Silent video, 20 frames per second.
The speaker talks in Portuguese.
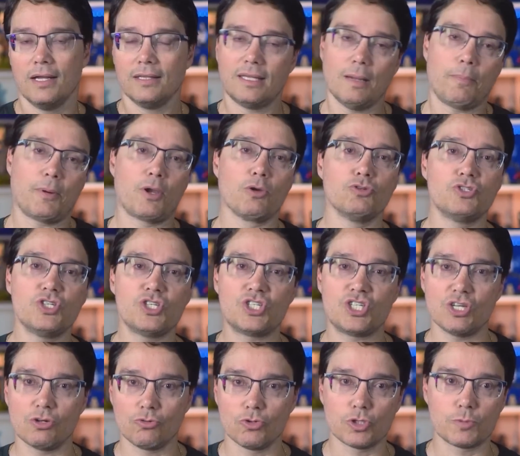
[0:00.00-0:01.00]
Até porque o
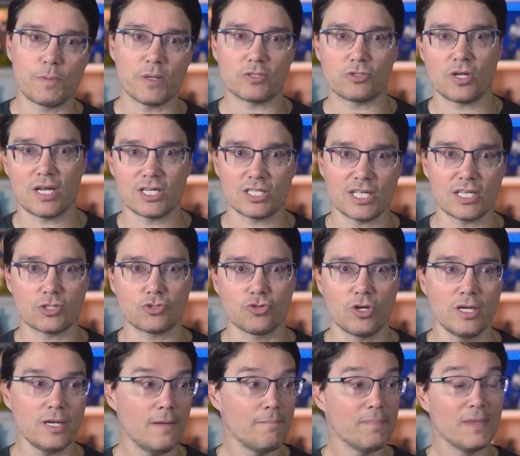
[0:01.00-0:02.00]
destino dos personagens da
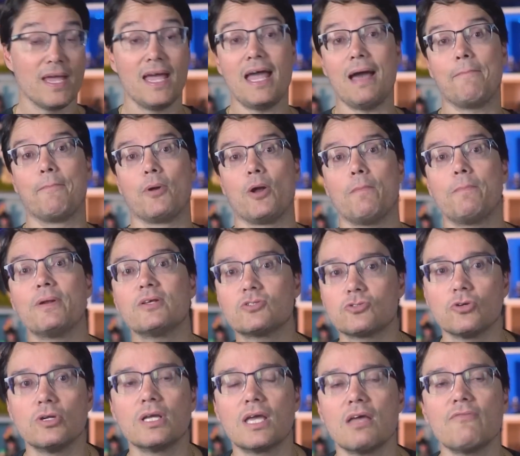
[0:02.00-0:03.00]
Sony é a própria
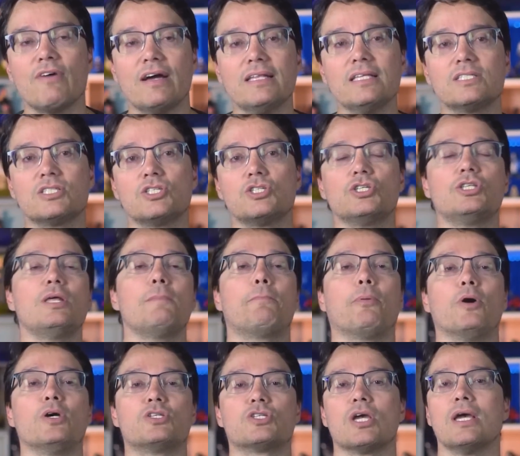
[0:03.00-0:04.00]
Sony quem vai decidir
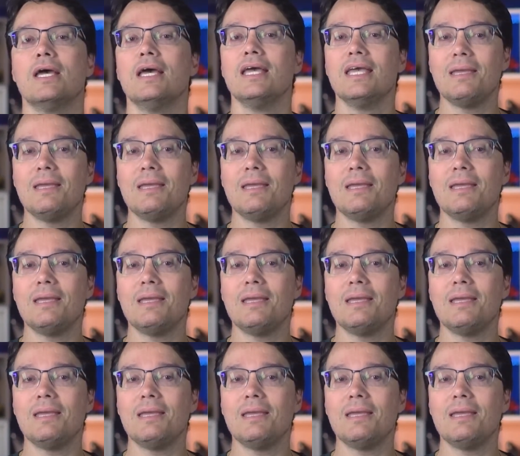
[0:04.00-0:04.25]
depois.